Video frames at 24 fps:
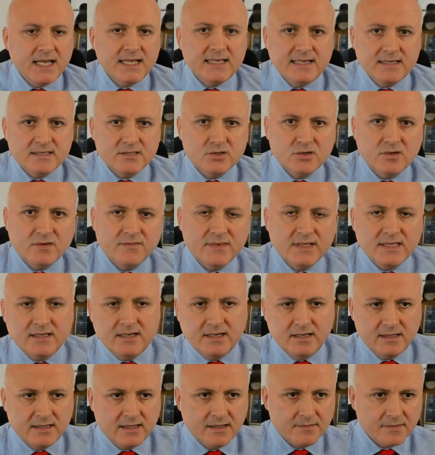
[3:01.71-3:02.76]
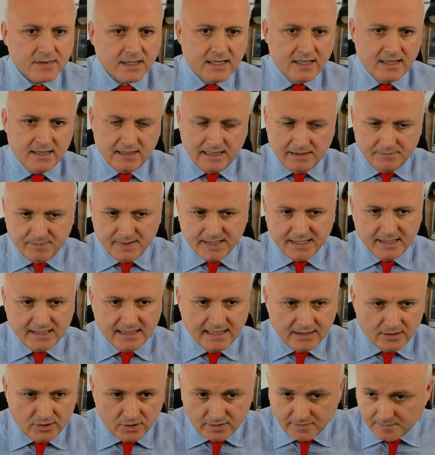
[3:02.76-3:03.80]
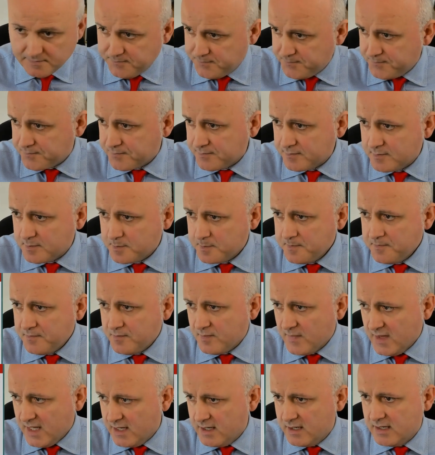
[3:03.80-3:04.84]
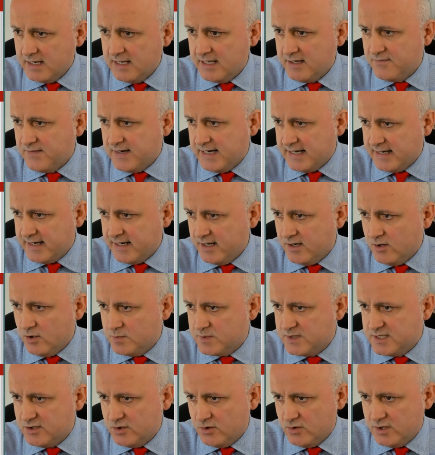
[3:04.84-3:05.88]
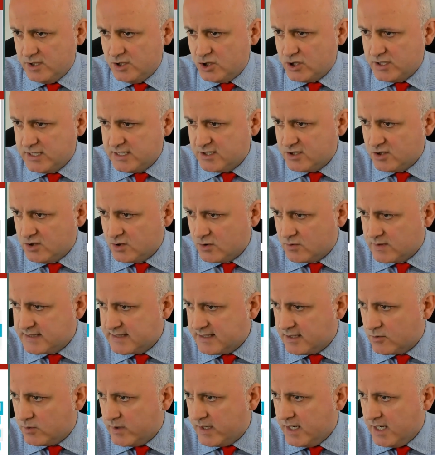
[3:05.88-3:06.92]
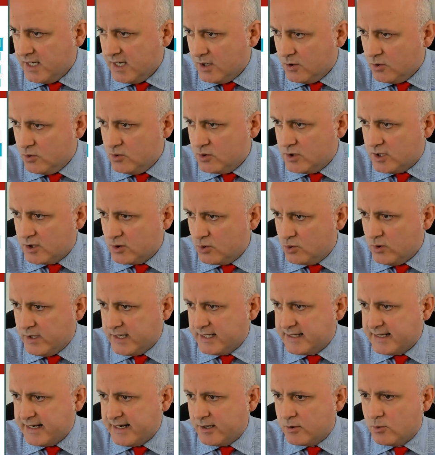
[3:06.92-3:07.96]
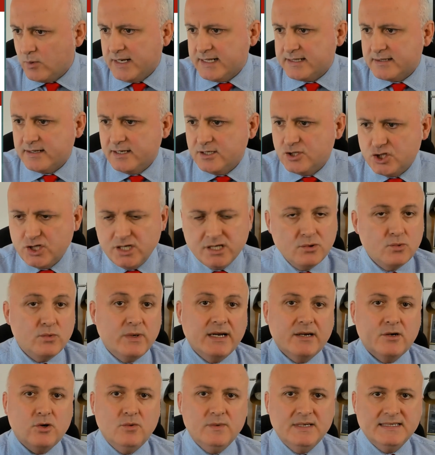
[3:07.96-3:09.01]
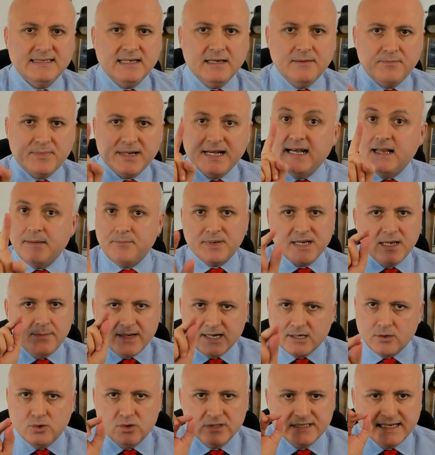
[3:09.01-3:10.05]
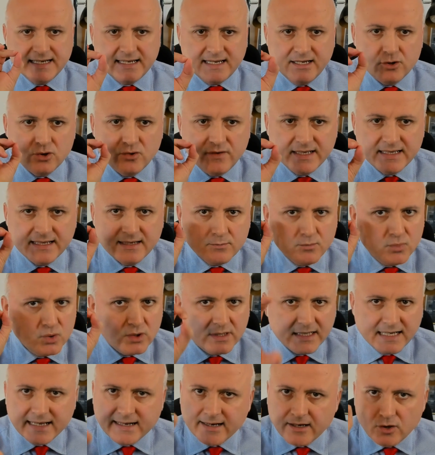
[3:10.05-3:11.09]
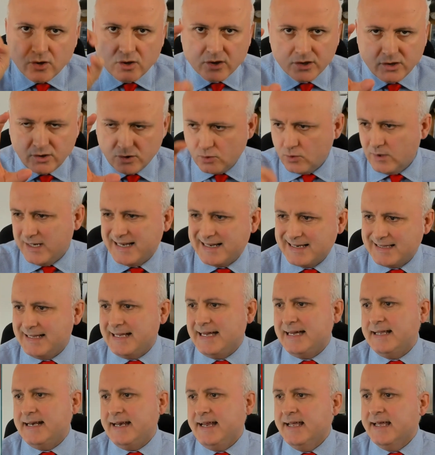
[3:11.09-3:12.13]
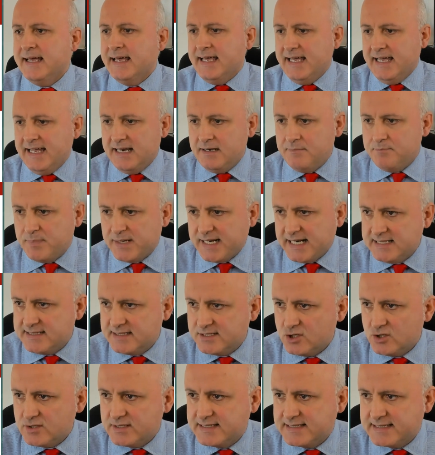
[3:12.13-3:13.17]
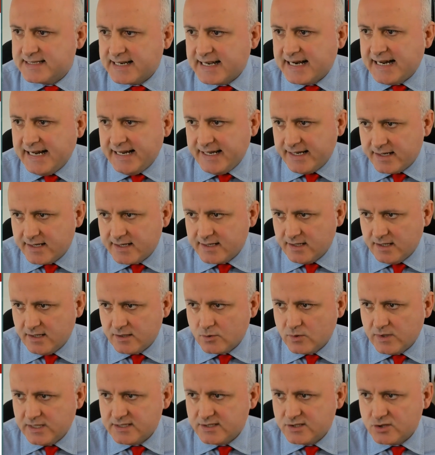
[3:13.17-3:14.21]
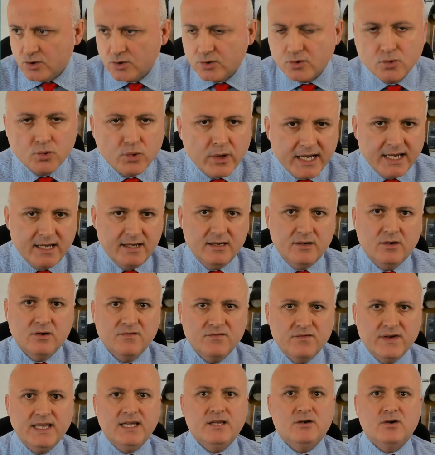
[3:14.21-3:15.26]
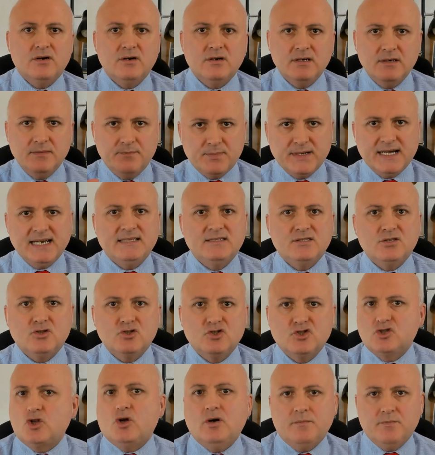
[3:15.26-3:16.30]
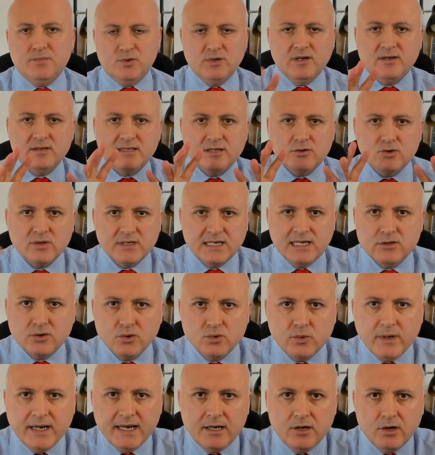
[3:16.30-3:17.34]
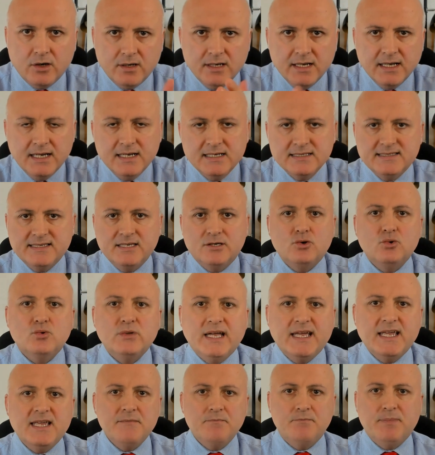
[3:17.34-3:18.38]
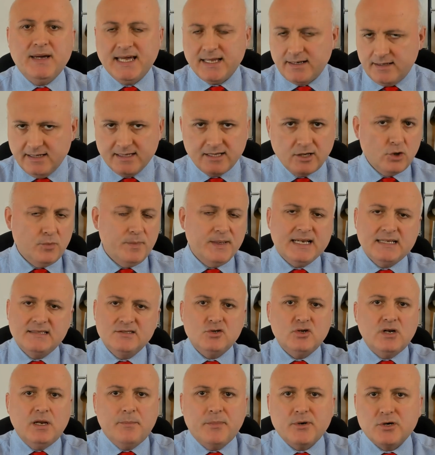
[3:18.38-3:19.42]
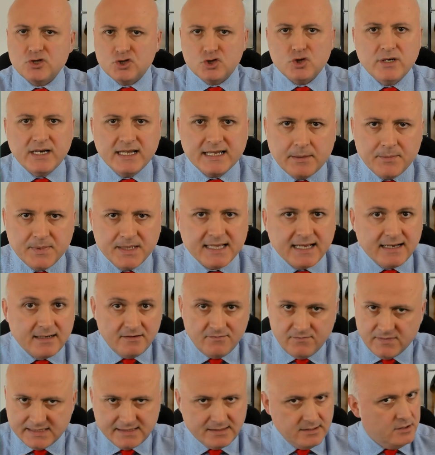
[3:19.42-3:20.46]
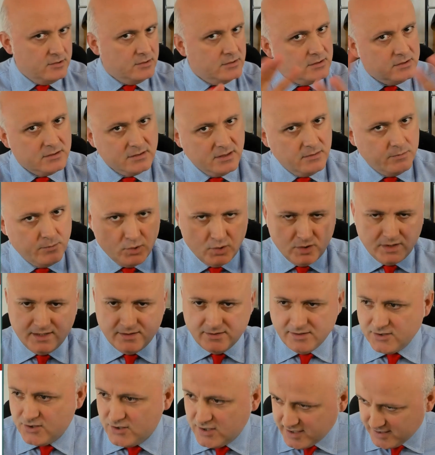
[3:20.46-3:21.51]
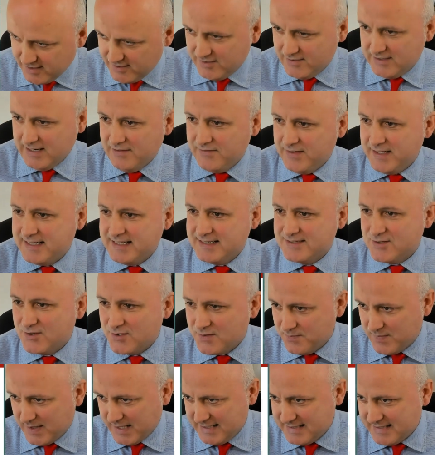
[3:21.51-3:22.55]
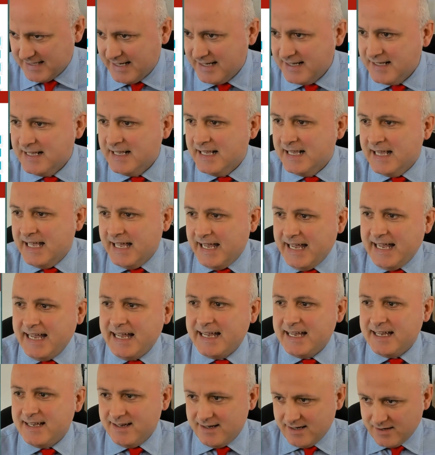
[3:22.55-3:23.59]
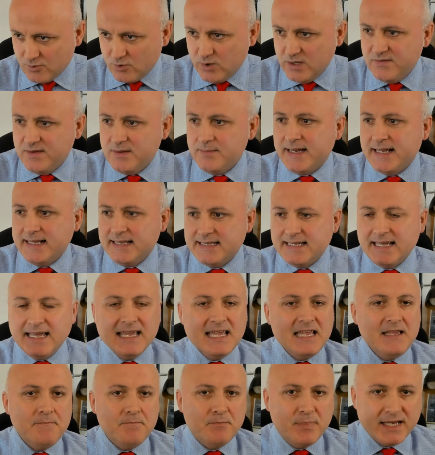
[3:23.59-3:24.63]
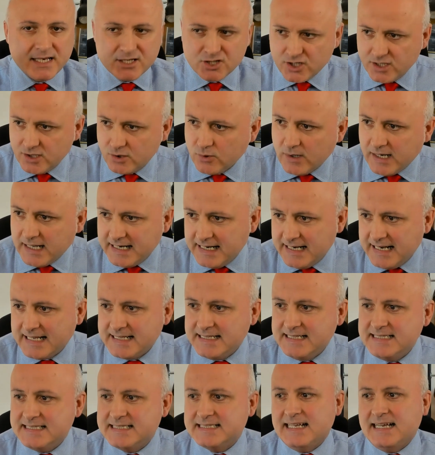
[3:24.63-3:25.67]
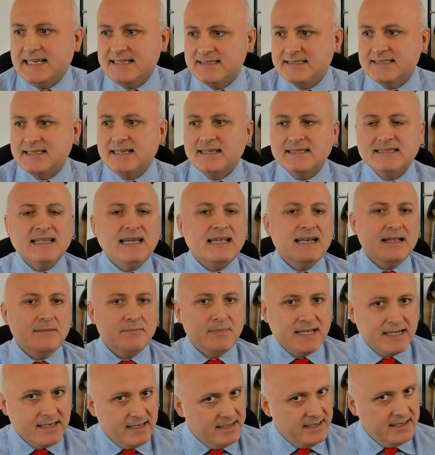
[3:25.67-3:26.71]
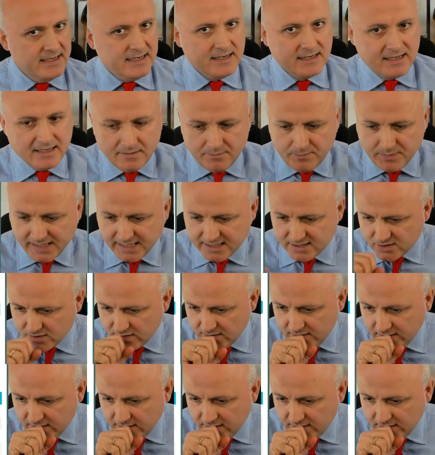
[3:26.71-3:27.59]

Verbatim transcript: adesso vedrete che appariranno le varie opzioni. Ce ne sono queste qui, 1, 2, 3, 4 e 5. Come sempre la prima cosa che dovete buttare l'occhio, guardare, è il prezzo strike, questo qui, ovvero il prezzo stop. Una volta toccato quello si chiude in perdita l'operazione, però solo il capitale investito, non di più, eh, non, non, avete sorprese. E eh, qui vi mette in percentuale la distanza dalla barriera, che è il prezzo